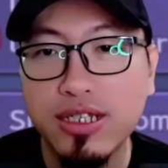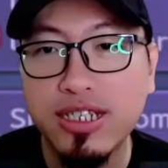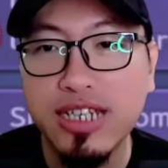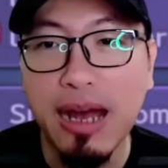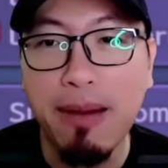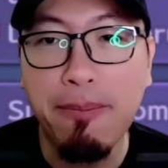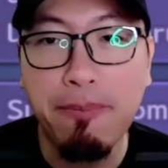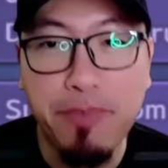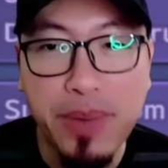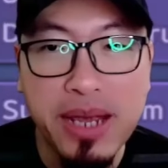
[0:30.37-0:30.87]

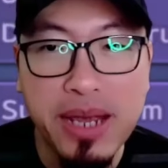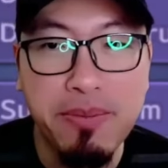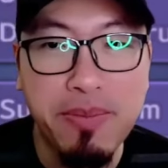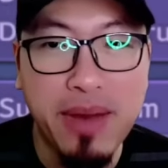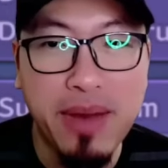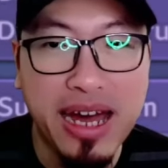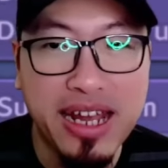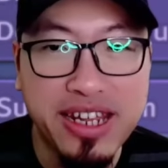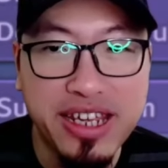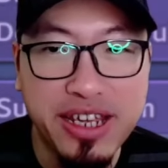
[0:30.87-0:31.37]

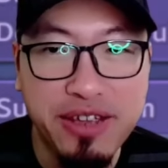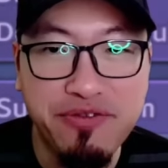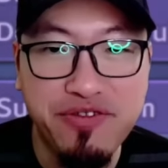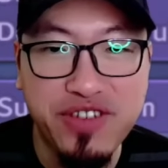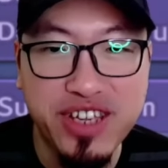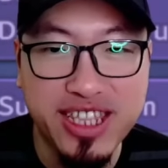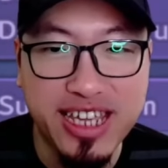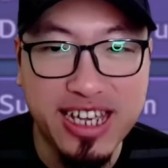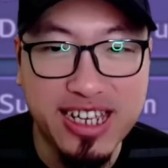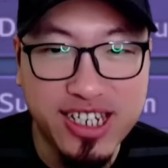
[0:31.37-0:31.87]
Jumping Bunny
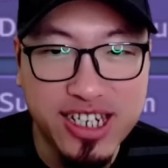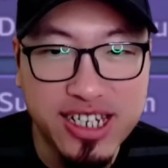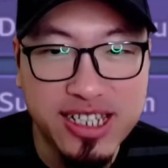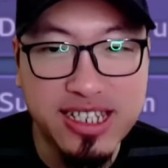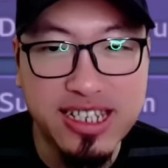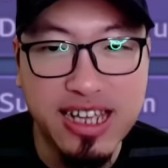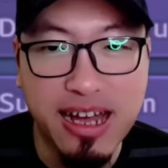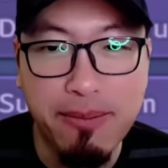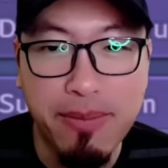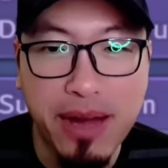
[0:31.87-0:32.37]
Invitation
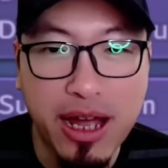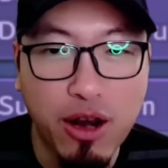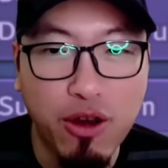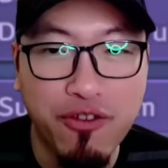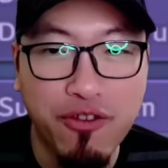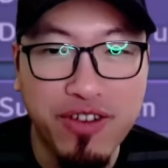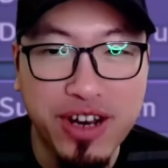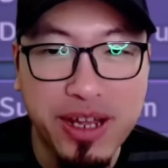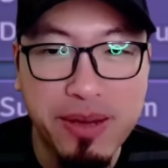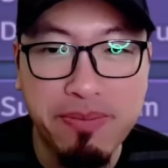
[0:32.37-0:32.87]
sama
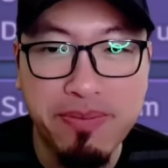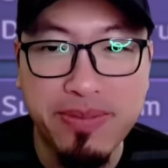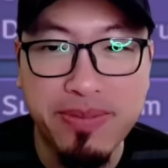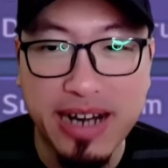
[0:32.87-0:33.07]
Lovely